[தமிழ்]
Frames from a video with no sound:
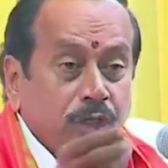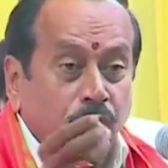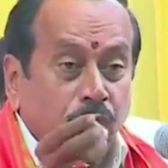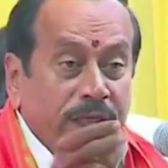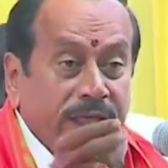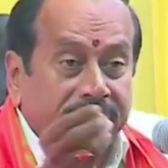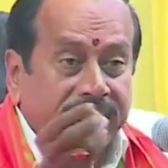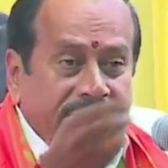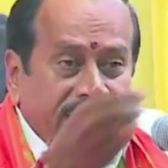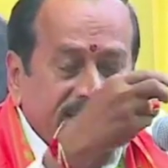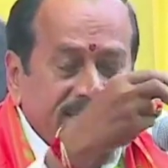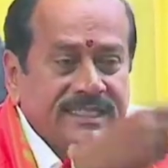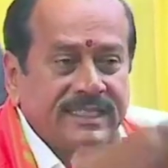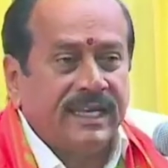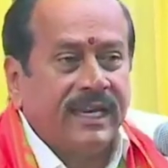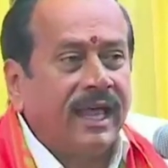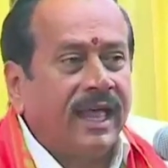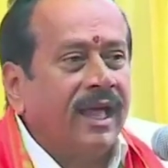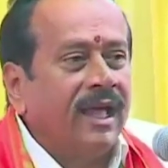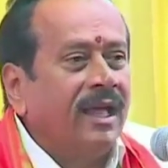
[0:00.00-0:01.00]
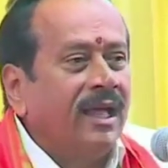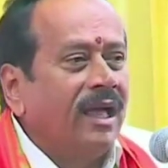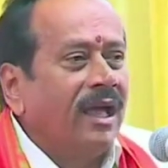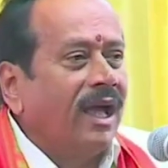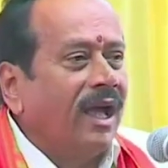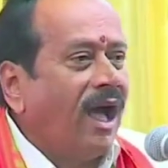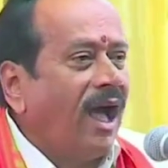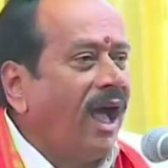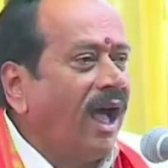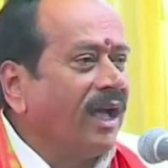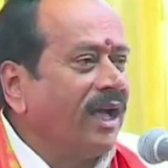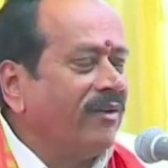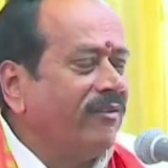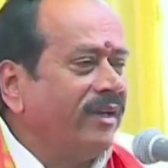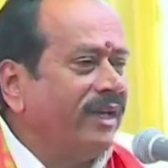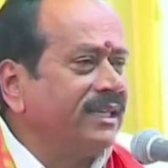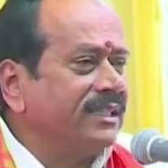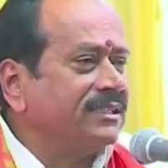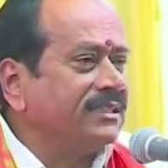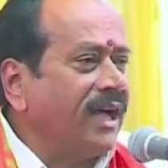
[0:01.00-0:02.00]
கடைசியில் ஆகவே
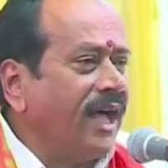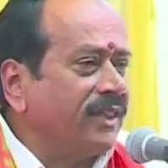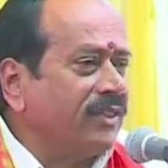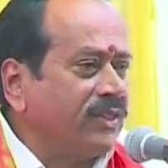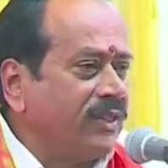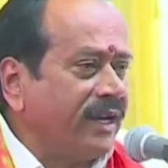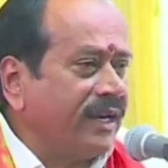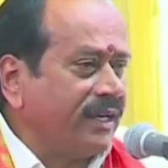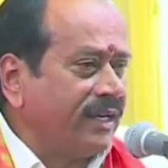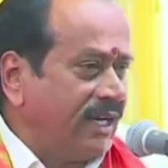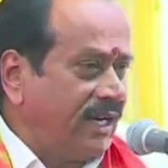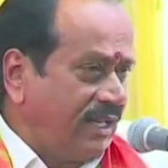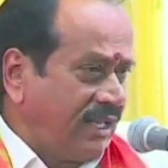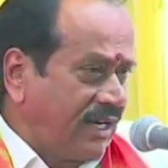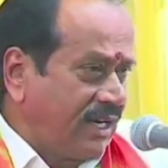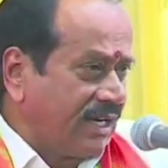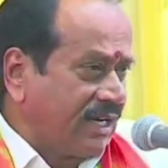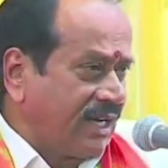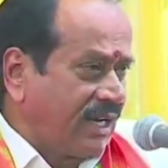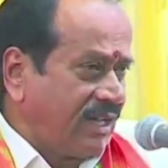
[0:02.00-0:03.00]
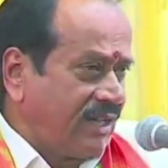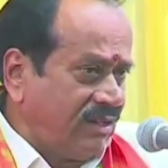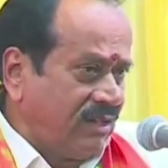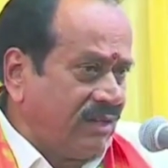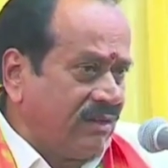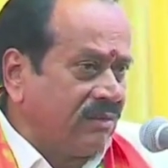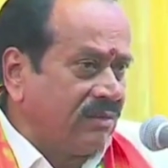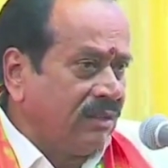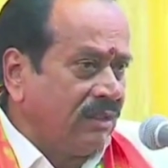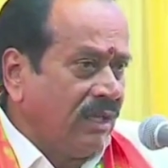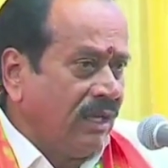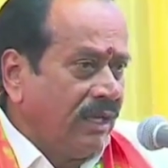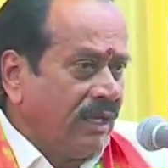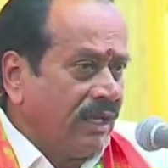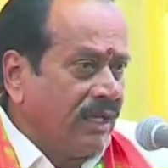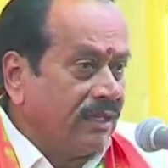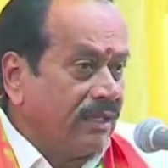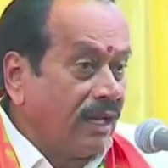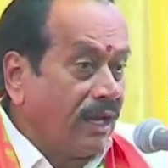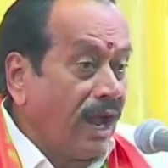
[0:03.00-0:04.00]
சாத்திரங்கள் இருக்கிறது இந்த
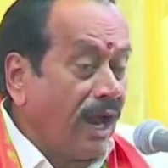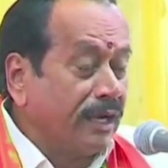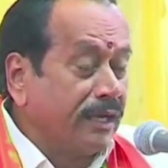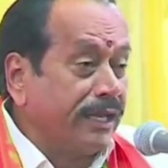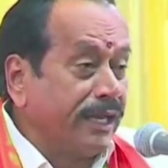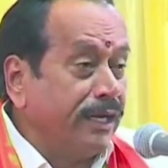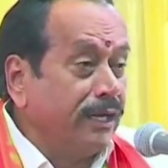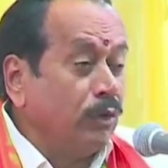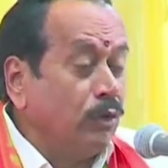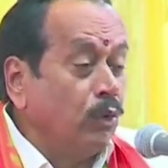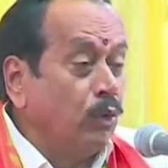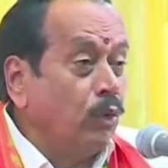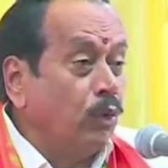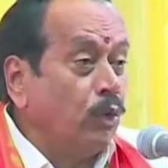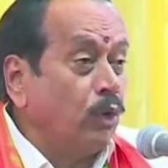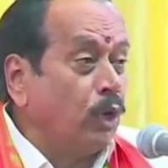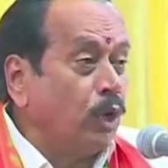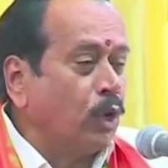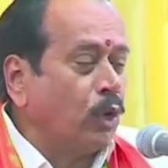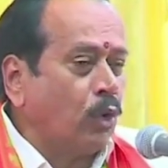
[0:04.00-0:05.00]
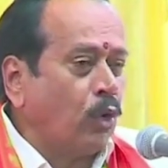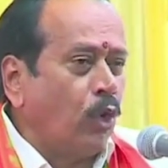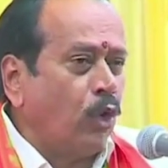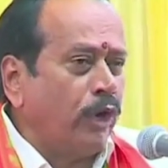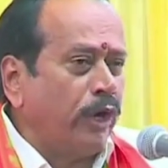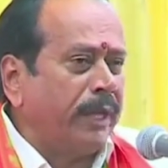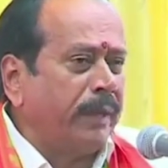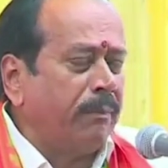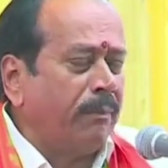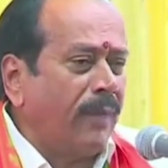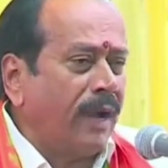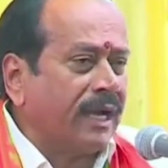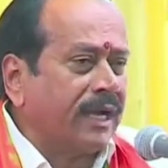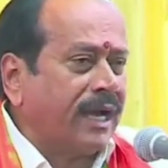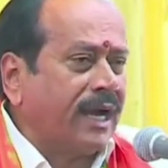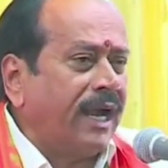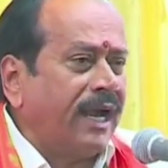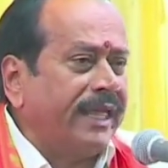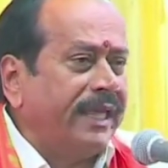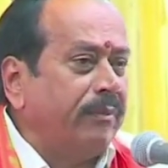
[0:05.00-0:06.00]
நாட்டின் நூறு கோடி மக்களை
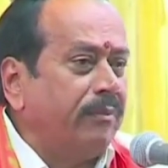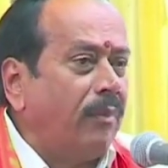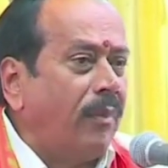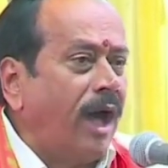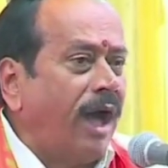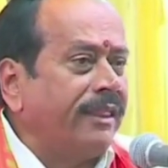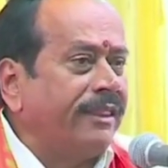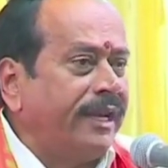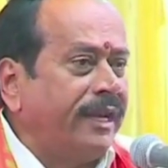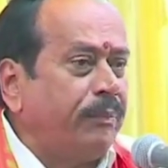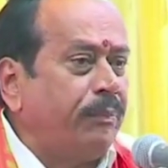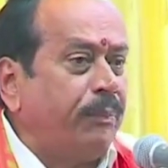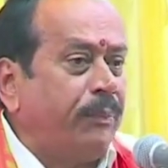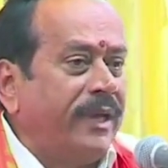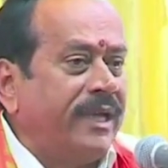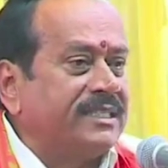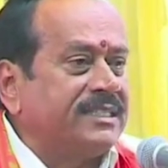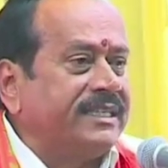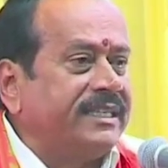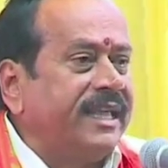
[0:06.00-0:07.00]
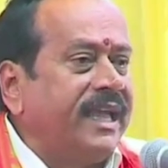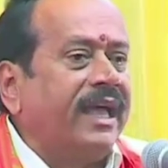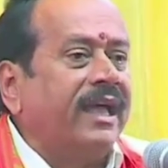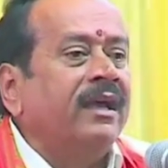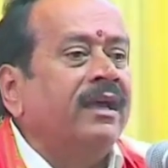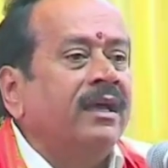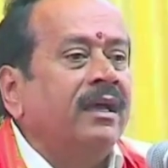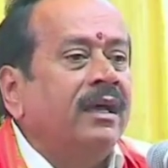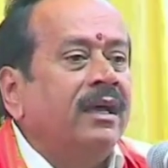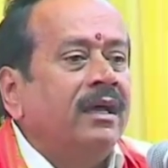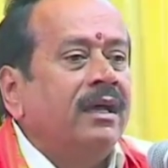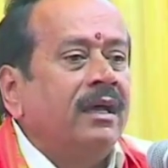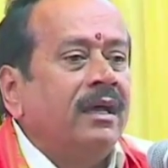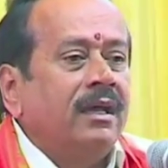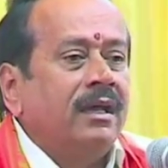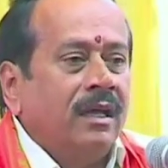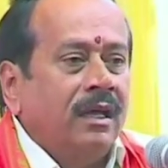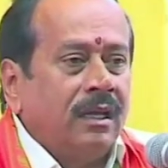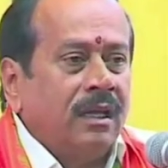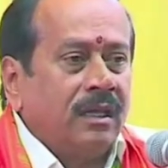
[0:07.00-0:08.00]
மாதிரி பேசிய
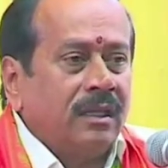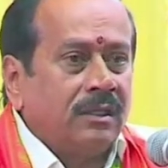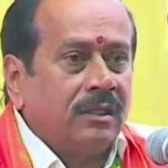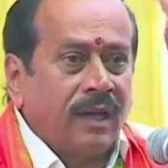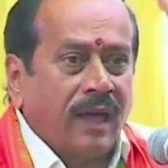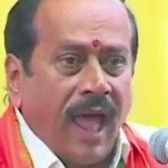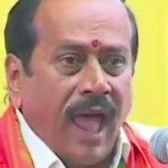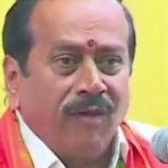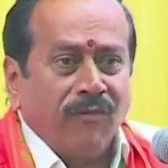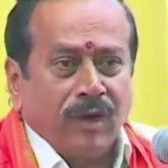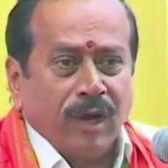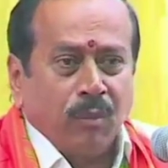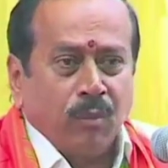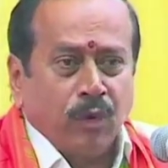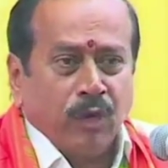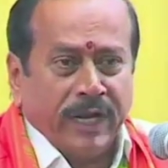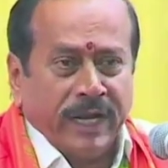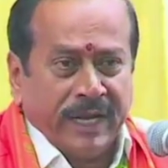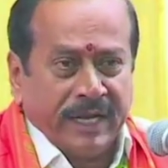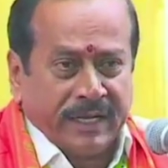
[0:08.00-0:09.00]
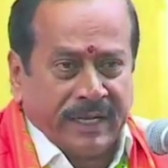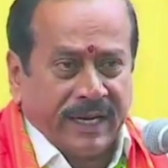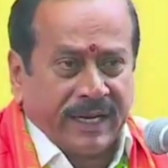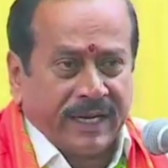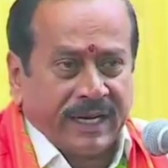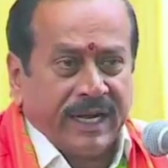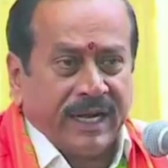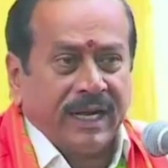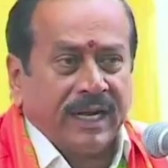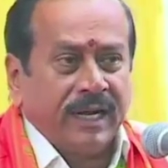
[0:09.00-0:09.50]
திராவிட முன்னேற்ற கழகம்